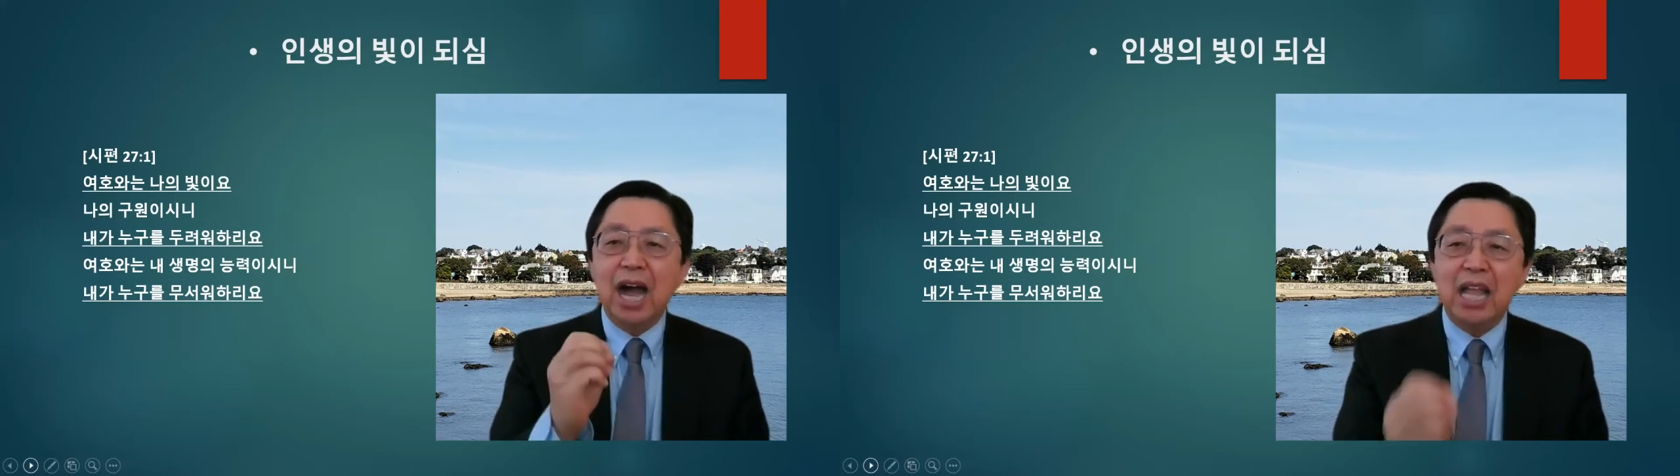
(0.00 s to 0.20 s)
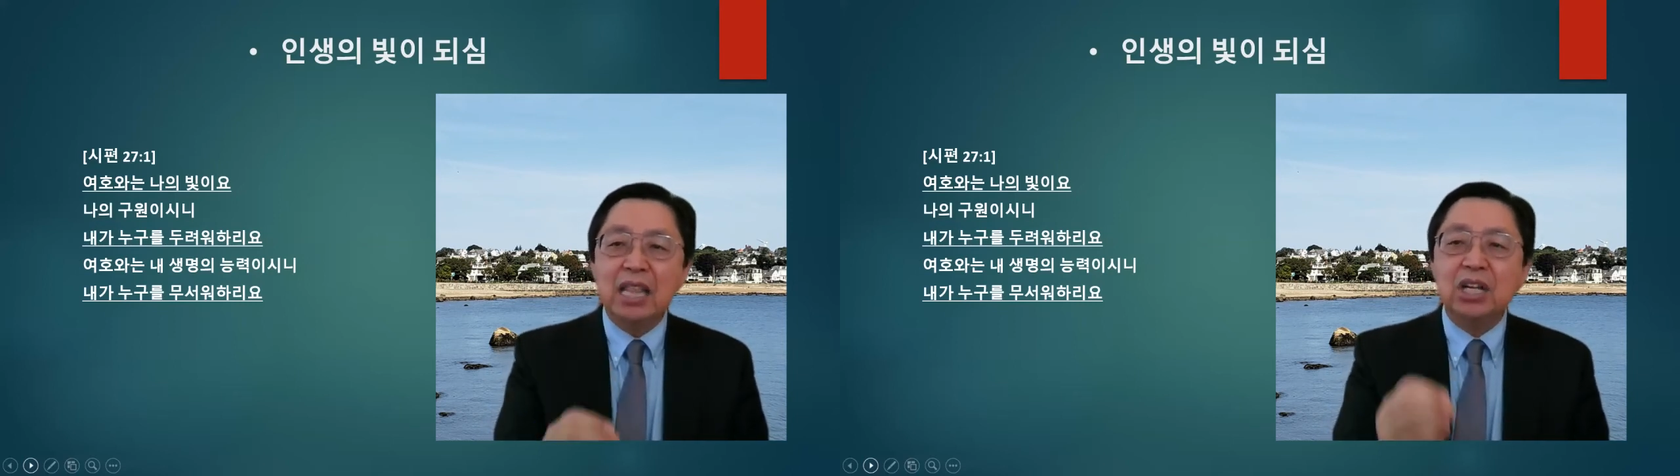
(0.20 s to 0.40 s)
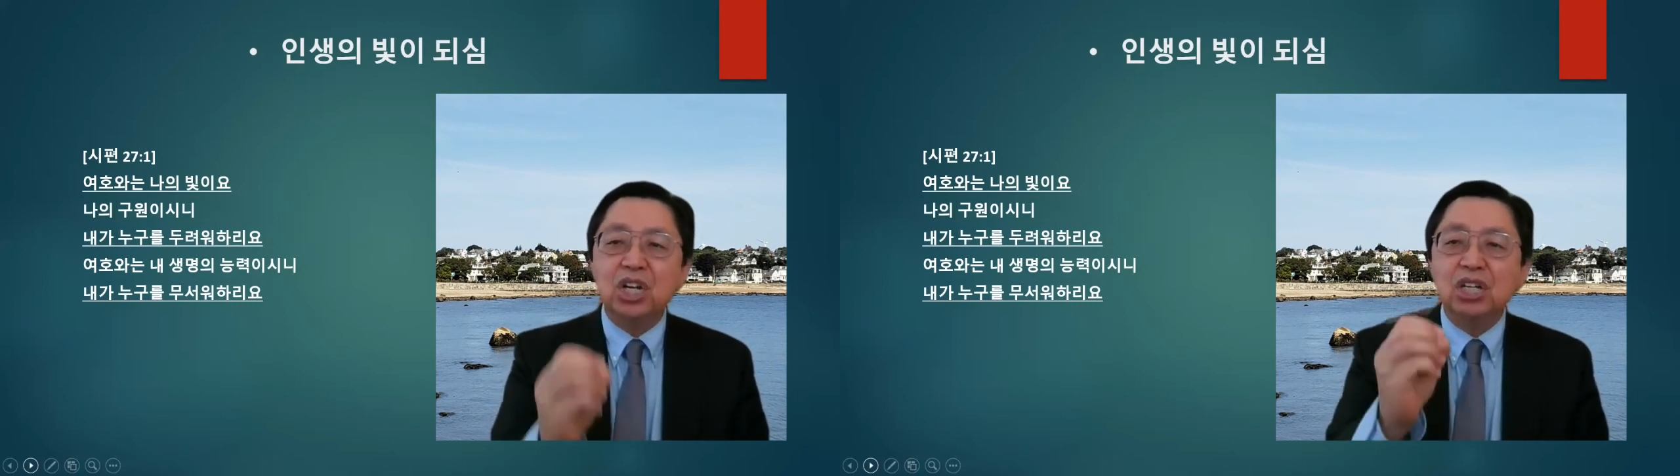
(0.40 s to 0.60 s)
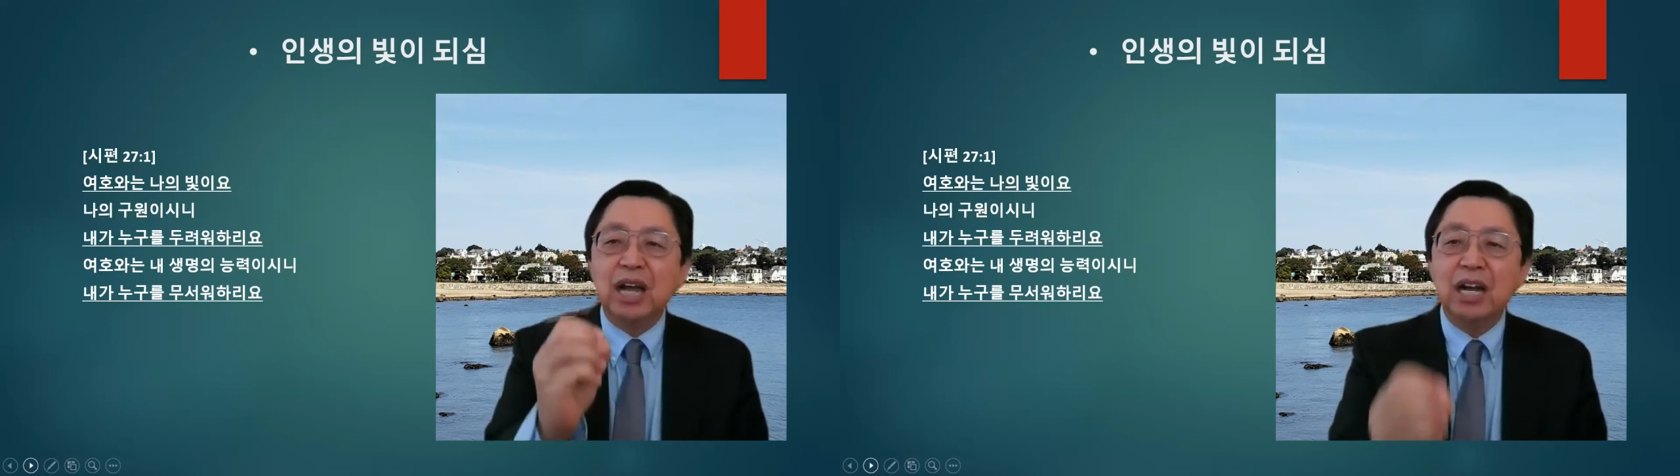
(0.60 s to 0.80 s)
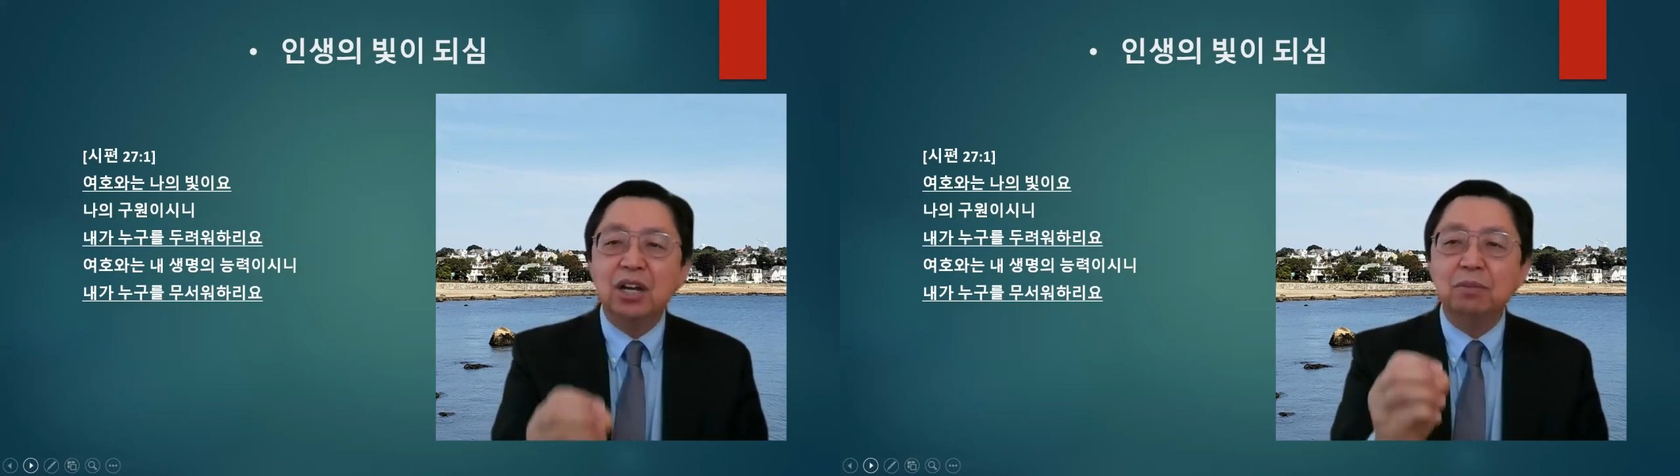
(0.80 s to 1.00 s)
한 걸음
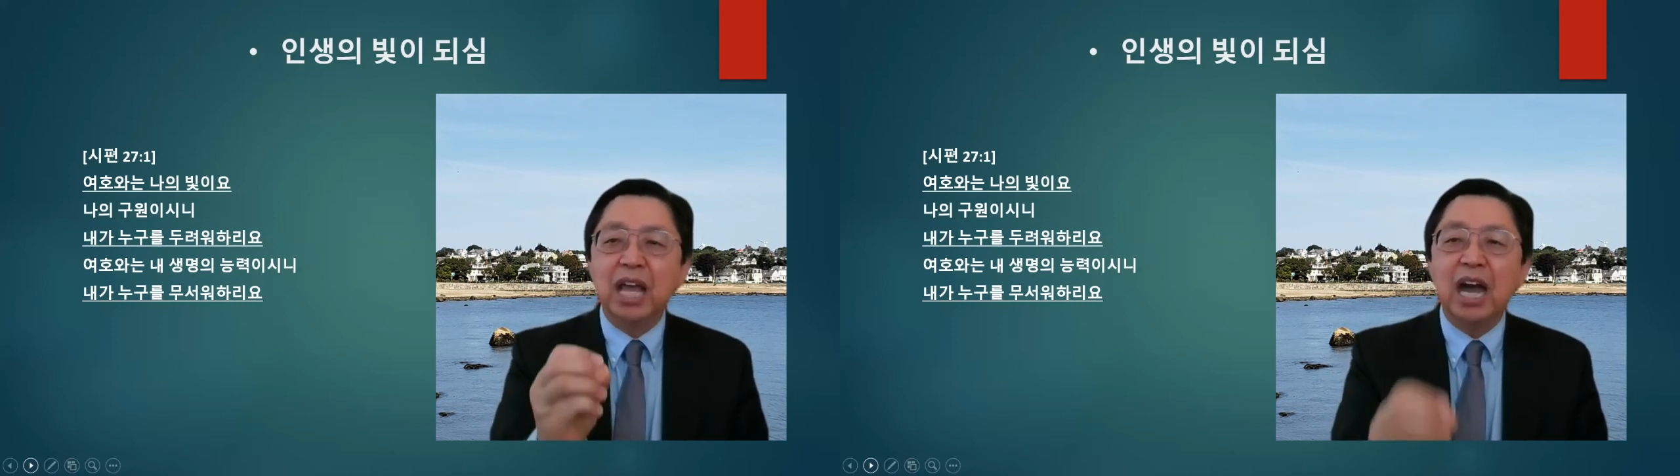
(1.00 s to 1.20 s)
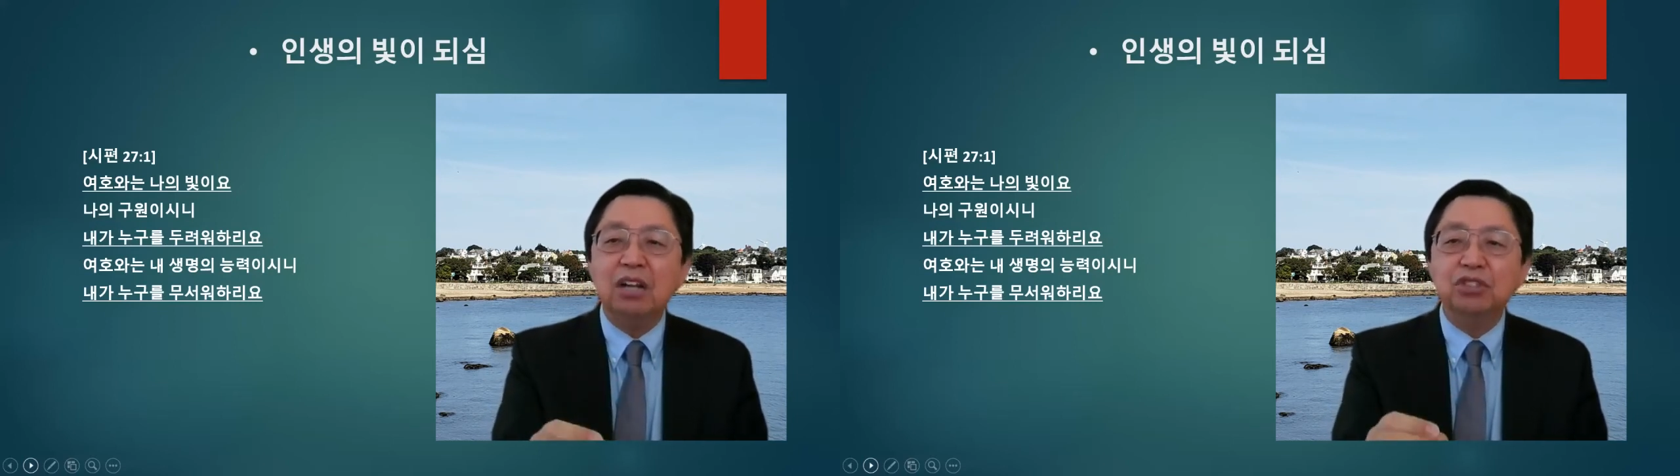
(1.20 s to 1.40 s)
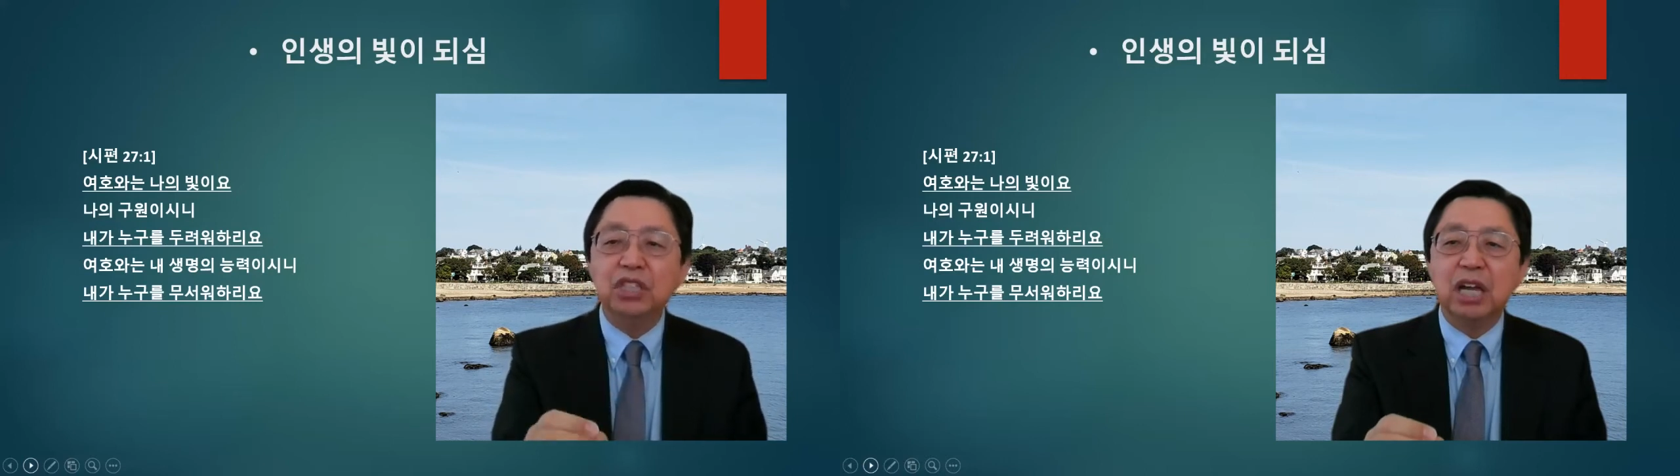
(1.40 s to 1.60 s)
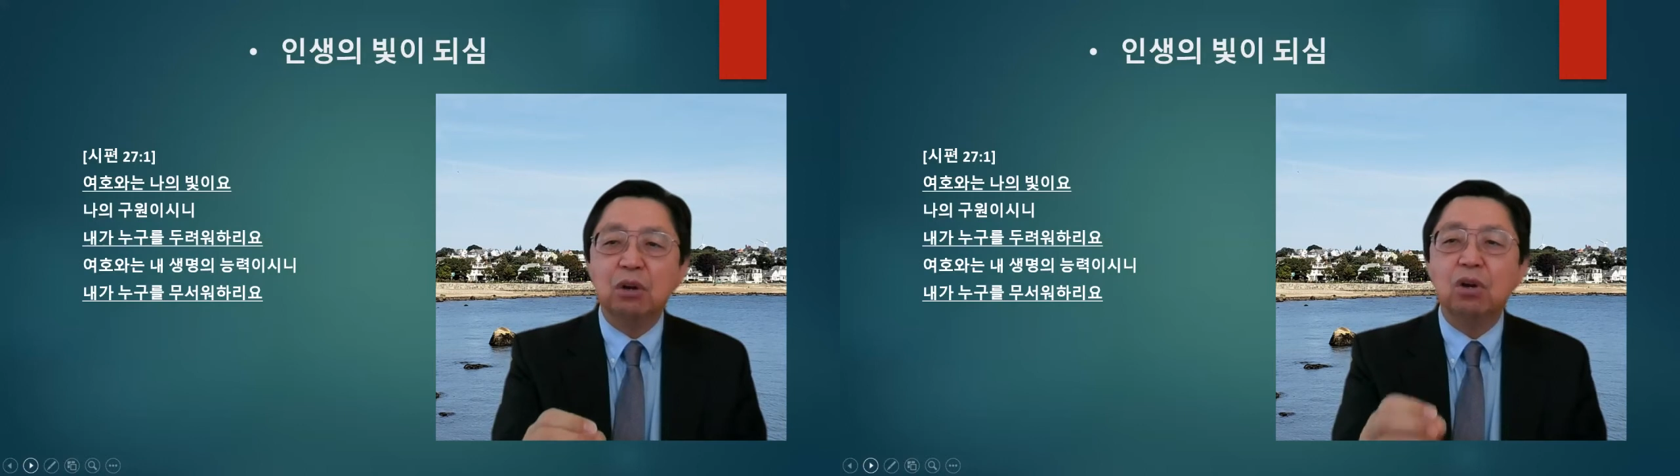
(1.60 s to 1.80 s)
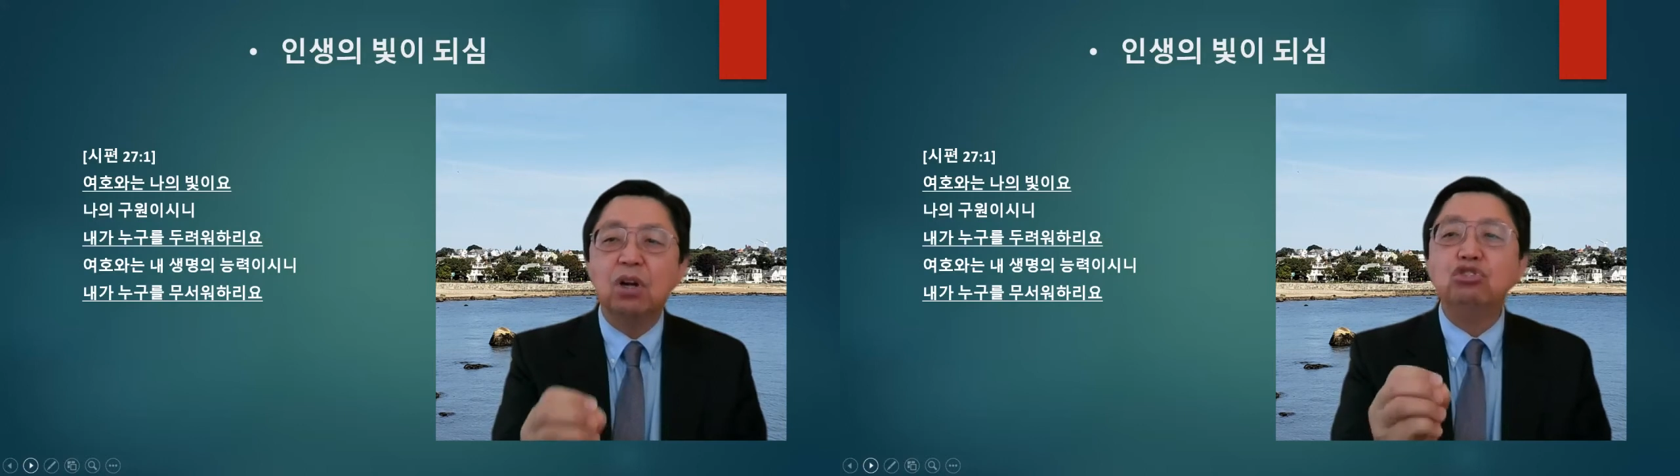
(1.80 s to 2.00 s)
한 걸음 나갈 수
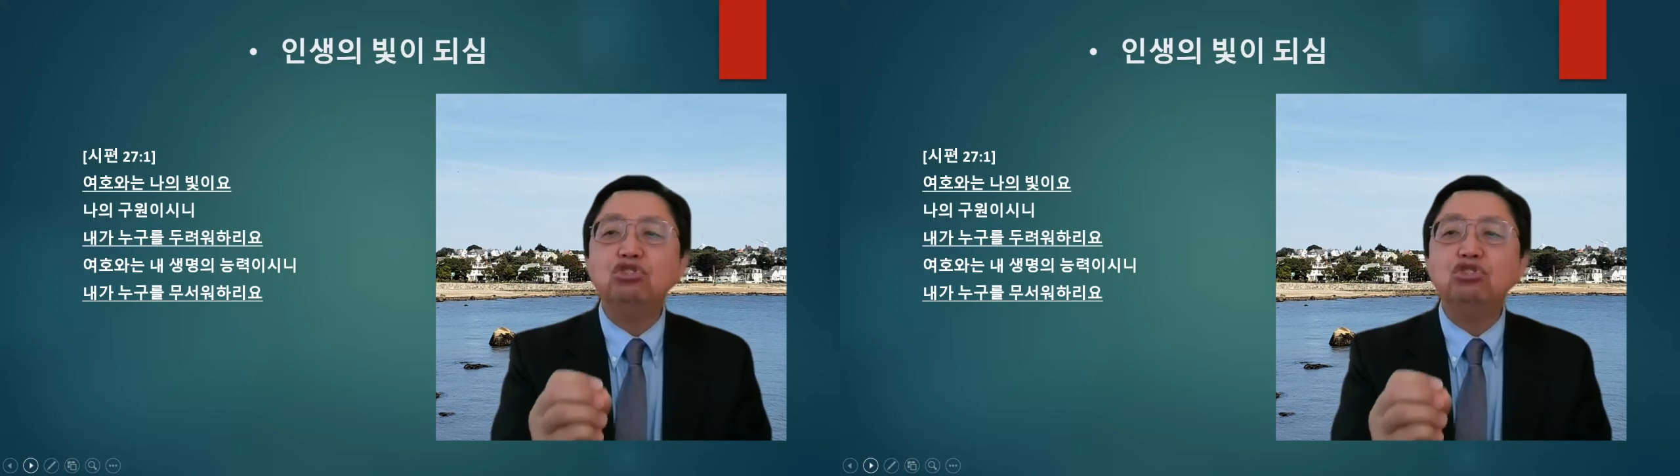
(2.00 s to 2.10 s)
있다고